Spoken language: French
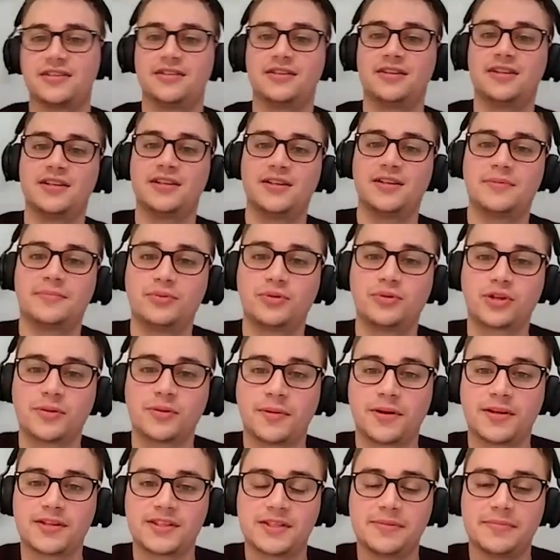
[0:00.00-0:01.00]
des poutres
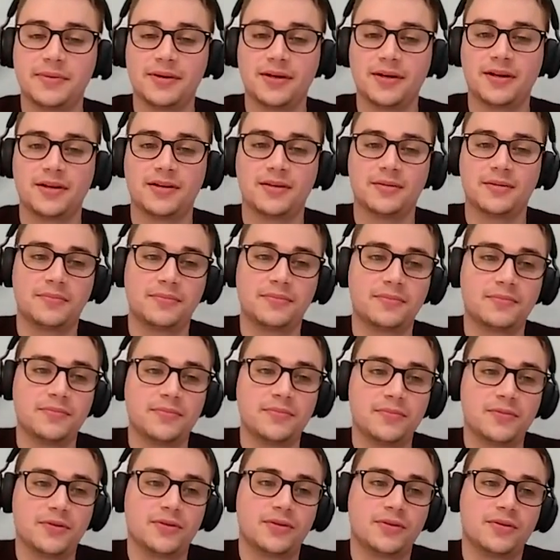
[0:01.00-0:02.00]
principales
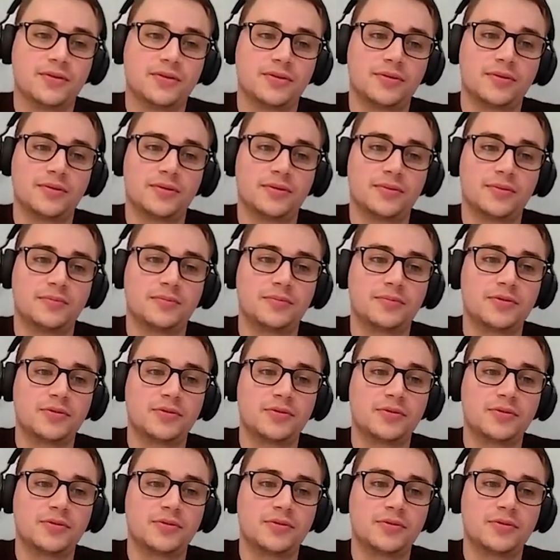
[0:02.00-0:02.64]
euh,